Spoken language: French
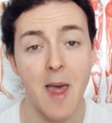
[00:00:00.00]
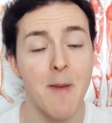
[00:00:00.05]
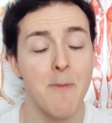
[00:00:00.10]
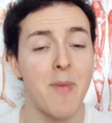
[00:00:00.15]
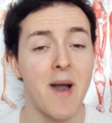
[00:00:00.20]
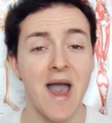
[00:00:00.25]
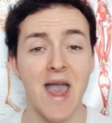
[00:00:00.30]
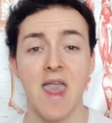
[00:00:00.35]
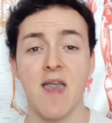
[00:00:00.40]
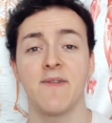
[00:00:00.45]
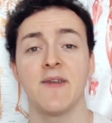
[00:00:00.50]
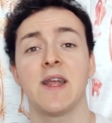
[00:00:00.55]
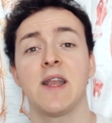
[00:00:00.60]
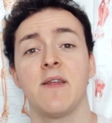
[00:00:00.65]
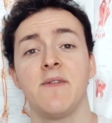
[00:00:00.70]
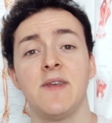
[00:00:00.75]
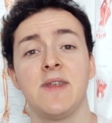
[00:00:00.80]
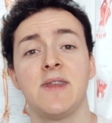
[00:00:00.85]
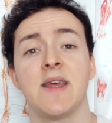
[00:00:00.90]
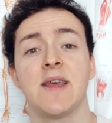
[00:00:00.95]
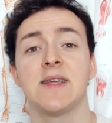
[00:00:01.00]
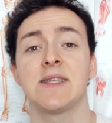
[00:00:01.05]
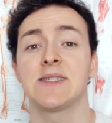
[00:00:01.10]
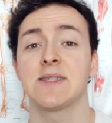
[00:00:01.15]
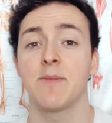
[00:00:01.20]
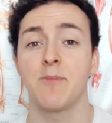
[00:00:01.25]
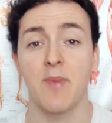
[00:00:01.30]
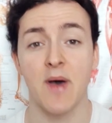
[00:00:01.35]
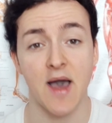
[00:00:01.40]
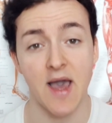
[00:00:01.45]
Pareil avec la
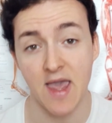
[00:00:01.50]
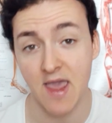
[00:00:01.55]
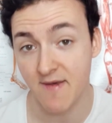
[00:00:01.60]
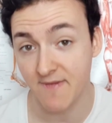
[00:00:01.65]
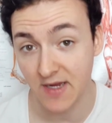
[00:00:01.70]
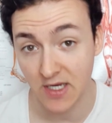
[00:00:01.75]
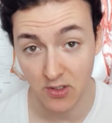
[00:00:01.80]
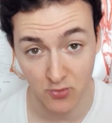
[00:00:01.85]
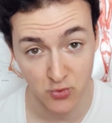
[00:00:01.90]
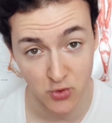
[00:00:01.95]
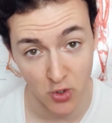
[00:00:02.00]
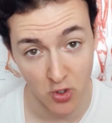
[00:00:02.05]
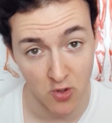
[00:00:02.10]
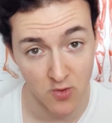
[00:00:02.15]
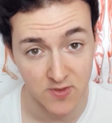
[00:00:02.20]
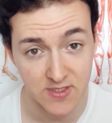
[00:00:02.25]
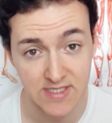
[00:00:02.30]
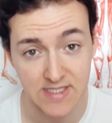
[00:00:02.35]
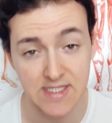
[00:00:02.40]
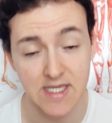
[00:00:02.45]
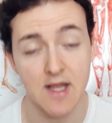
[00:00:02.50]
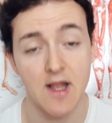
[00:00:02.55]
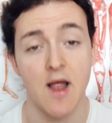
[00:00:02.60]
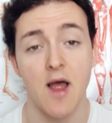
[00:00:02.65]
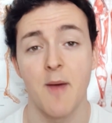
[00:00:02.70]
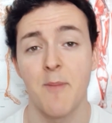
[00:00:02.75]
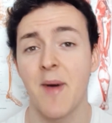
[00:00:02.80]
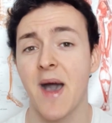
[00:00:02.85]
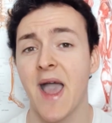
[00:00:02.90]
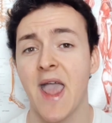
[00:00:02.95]
vitesse, pareil avec l'endurance,
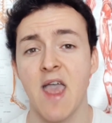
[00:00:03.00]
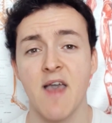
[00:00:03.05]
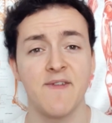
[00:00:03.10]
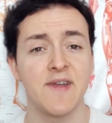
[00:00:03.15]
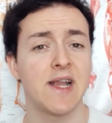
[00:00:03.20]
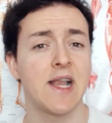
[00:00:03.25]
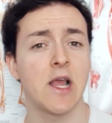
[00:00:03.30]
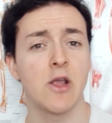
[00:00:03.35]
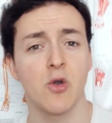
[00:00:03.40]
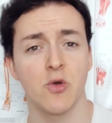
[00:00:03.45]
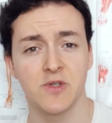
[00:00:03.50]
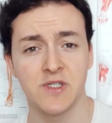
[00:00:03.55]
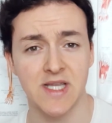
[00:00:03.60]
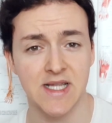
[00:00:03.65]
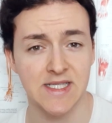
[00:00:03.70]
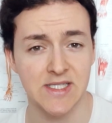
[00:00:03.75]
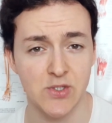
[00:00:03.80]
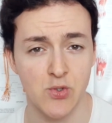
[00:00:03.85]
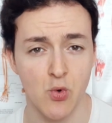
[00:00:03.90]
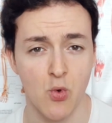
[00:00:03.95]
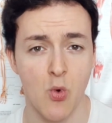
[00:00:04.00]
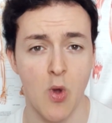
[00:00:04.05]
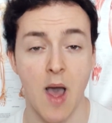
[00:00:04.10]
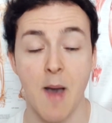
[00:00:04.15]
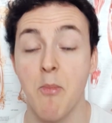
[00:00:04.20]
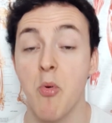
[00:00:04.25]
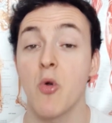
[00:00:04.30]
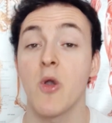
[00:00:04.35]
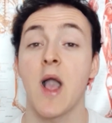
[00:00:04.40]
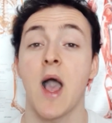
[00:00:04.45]
Pareil avec la coordination, un
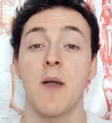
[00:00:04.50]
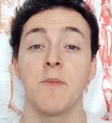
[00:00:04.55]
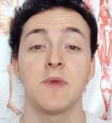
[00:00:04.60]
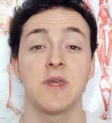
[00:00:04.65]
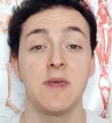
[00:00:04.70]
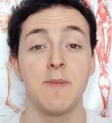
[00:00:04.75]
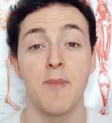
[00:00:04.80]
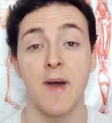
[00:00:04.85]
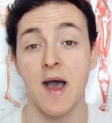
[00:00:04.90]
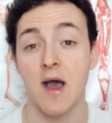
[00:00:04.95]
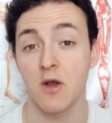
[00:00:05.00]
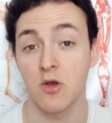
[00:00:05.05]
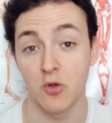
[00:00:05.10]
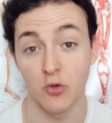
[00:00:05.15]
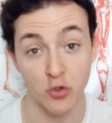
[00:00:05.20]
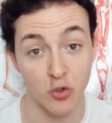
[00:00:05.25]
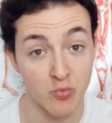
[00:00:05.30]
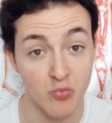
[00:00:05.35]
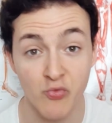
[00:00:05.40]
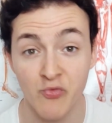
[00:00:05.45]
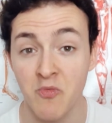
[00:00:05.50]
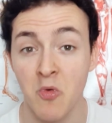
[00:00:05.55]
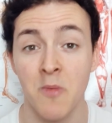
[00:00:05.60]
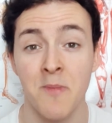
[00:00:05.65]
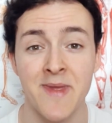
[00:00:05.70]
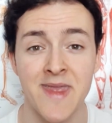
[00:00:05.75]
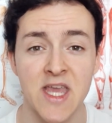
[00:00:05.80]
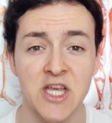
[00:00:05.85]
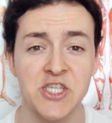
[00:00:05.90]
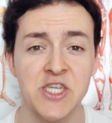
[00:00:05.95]
programme qui parle de mouvement de
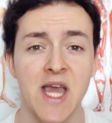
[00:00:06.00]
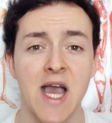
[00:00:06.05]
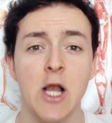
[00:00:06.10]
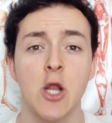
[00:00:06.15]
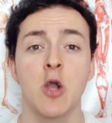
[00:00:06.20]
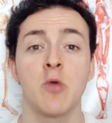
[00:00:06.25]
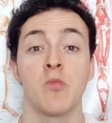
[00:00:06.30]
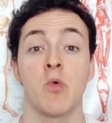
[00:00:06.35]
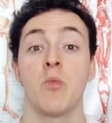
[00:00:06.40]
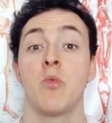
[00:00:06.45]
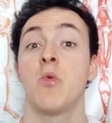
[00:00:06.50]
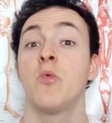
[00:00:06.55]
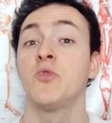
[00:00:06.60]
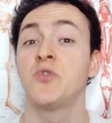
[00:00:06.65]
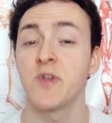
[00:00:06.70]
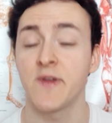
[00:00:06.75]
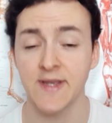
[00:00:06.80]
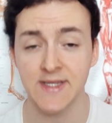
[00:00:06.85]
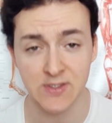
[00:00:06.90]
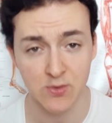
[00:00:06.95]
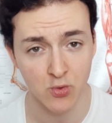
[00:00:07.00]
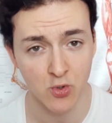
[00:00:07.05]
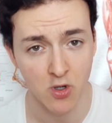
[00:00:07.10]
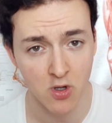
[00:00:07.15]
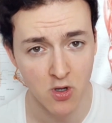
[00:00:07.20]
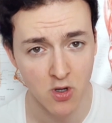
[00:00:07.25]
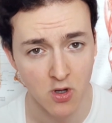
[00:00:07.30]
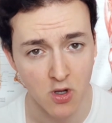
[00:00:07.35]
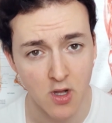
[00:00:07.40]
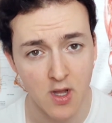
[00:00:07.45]
manière générale, comment mieux bouger avec son
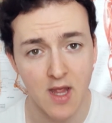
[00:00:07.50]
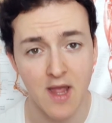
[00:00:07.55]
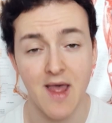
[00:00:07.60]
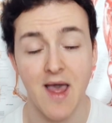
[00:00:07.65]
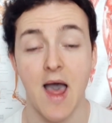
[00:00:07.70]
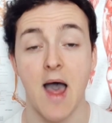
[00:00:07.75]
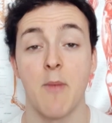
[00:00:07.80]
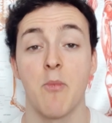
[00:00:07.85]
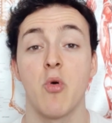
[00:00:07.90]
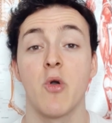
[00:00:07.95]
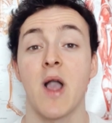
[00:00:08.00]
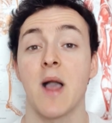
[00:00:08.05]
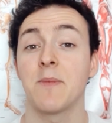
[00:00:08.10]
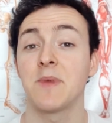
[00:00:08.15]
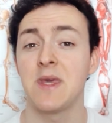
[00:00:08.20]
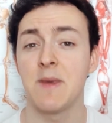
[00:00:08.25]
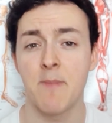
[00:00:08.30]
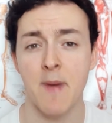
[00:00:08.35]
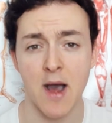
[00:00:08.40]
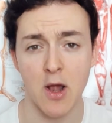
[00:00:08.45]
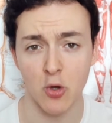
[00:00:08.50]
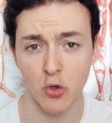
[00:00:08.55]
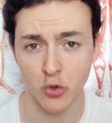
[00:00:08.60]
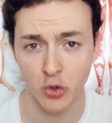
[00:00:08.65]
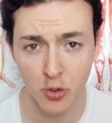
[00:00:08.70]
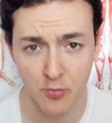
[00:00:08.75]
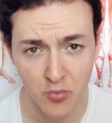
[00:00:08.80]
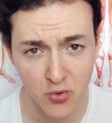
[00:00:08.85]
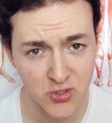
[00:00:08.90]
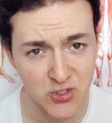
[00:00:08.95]
corps, un programme qui parle
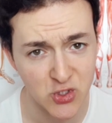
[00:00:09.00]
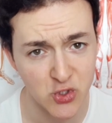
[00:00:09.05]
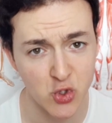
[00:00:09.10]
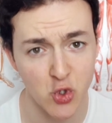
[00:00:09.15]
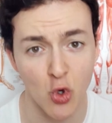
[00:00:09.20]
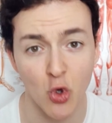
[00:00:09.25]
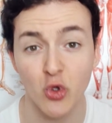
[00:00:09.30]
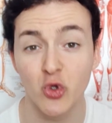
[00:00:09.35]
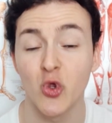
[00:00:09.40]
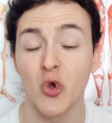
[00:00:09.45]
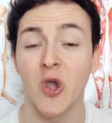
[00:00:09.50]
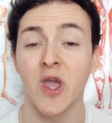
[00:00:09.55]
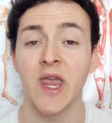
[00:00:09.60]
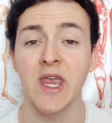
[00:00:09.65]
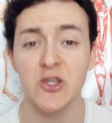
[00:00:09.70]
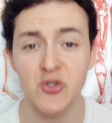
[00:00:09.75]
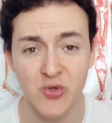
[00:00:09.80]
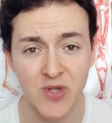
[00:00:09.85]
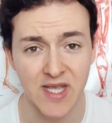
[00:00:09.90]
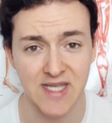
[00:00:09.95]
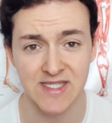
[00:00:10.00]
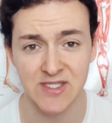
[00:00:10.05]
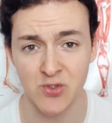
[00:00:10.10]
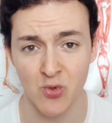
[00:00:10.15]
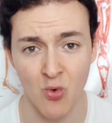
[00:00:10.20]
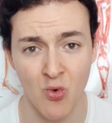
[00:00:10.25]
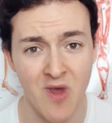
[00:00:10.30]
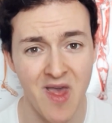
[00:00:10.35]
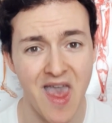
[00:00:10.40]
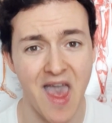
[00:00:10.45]
de posture, de
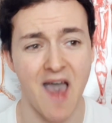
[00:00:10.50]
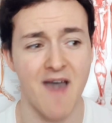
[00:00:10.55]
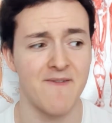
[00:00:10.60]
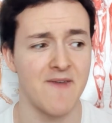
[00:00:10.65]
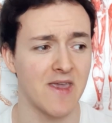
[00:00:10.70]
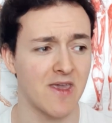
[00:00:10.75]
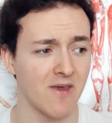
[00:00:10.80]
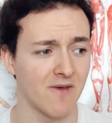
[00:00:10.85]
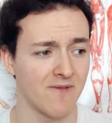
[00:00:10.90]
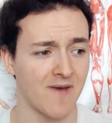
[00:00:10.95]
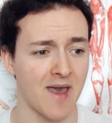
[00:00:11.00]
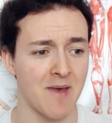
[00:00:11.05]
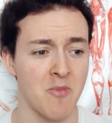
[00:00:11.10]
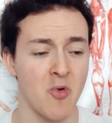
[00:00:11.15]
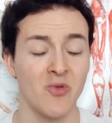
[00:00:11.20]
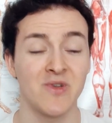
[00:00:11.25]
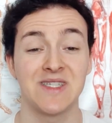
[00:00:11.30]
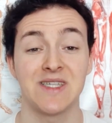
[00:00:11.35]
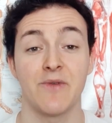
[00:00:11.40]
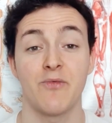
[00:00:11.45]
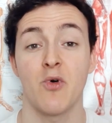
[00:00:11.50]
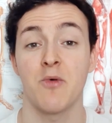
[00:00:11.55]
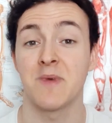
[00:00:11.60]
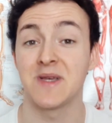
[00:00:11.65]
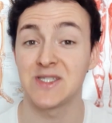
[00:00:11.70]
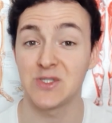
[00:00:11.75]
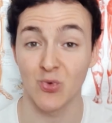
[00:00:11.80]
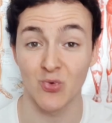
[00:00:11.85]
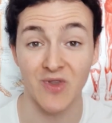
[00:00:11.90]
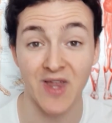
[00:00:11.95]
rééducation, avec vraiment des
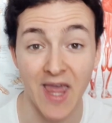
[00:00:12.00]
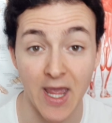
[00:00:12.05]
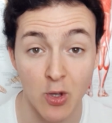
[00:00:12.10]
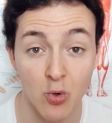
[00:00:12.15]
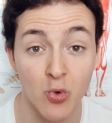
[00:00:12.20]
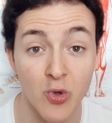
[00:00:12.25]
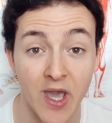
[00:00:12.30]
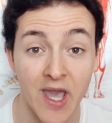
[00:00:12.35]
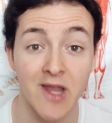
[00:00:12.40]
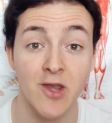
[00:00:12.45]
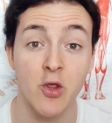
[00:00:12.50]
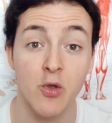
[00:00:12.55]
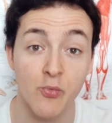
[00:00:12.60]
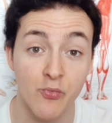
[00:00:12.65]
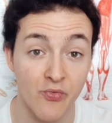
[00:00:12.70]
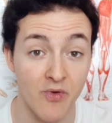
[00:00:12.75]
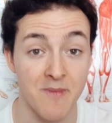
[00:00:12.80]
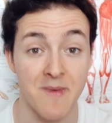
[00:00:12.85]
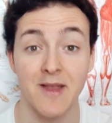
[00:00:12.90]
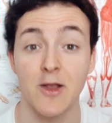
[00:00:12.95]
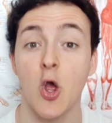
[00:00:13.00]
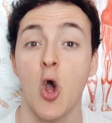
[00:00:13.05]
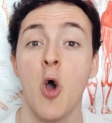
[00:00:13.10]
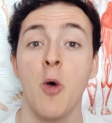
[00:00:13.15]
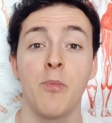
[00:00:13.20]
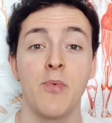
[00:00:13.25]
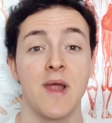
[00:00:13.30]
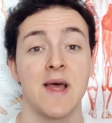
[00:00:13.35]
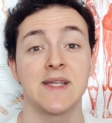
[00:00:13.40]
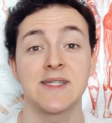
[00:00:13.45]
informations très concrètes que vous pouvez mettre en
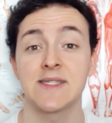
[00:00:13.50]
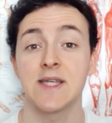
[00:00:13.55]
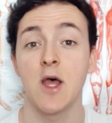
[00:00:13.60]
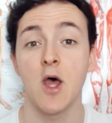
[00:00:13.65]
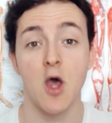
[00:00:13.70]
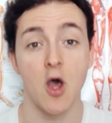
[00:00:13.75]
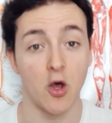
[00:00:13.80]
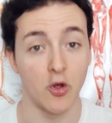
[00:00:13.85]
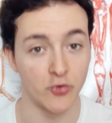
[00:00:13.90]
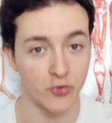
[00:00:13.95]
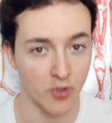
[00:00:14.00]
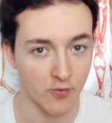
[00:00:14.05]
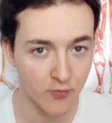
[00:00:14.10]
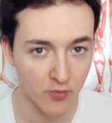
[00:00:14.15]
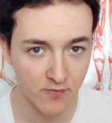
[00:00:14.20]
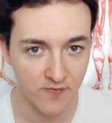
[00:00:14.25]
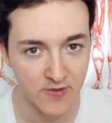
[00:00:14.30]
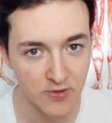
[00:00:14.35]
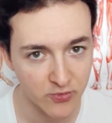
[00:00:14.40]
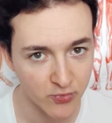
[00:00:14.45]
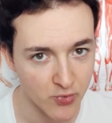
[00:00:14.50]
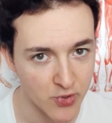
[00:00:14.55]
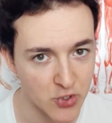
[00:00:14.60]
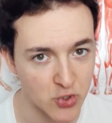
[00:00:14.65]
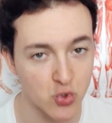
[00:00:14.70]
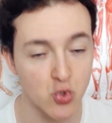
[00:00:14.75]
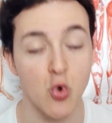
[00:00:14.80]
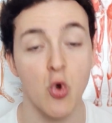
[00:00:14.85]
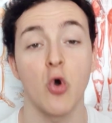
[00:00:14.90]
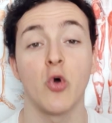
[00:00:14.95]
place dans votre vie de tous les
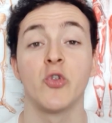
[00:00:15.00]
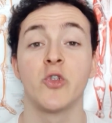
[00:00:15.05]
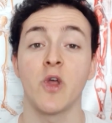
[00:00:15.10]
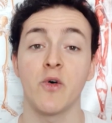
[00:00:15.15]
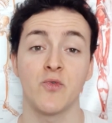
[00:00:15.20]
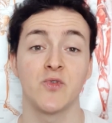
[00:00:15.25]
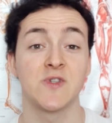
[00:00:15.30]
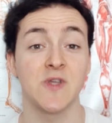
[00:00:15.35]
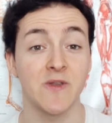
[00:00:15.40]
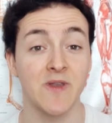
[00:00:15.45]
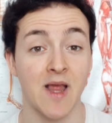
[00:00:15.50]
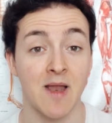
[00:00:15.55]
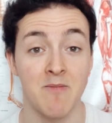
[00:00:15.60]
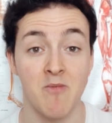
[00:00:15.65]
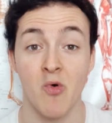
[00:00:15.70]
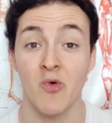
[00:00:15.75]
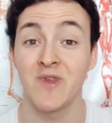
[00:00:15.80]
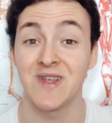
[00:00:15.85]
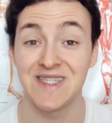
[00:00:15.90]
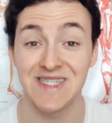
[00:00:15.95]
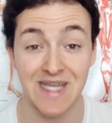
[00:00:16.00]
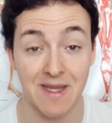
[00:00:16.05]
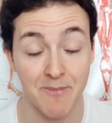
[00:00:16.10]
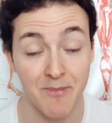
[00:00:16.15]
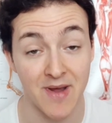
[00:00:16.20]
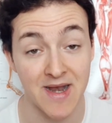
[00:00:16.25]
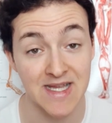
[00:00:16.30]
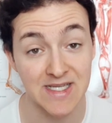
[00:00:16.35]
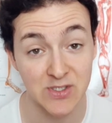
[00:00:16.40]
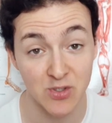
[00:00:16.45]
jours, dans vos entraînements. N'hésitez
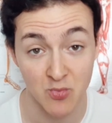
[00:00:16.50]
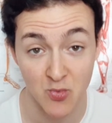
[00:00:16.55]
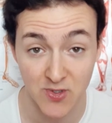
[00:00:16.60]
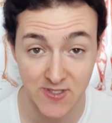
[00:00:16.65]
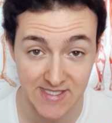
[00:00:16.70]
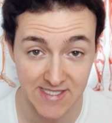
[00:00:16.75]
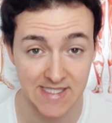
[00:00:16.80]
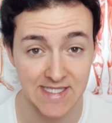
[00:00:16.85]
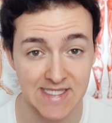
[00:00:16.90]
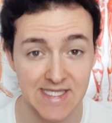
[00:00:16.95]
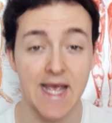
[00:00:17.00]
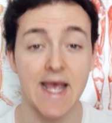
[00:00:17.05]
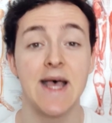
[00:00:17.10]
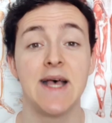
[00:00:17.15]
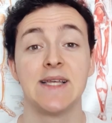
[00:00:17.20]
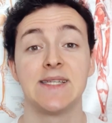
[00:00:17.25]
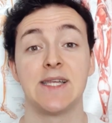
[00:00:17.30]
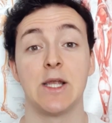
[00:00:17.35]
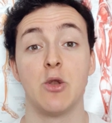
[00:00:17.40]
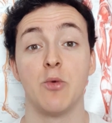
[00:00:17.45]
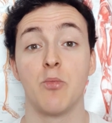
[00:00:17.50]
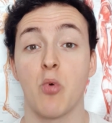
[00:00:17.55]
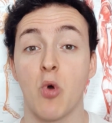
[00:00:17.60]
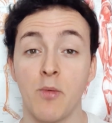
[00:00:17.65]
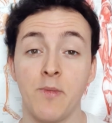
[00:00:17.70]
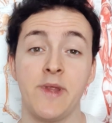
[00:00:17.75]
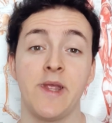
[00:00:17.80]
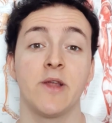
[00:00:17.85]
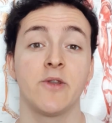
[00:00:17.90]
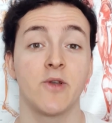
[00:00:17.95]
pas à aller sur mon site, c'est le
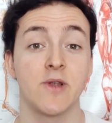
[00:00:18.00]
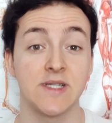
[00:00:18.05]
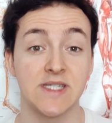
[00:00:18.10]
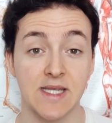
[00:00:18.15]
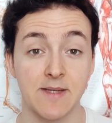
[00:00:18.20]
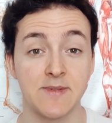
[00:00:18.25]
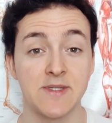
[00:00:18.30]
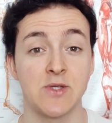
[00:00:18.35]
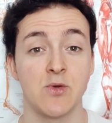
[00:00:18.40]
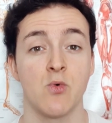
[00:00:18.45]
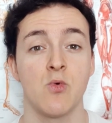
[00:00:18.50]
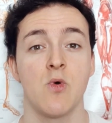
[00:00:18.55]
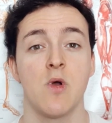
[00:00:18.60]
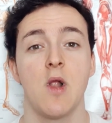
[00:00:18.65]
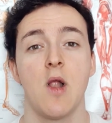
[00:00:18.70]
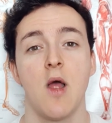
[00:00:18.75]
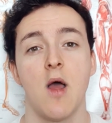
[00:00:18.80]
premier lien dans l'inscription.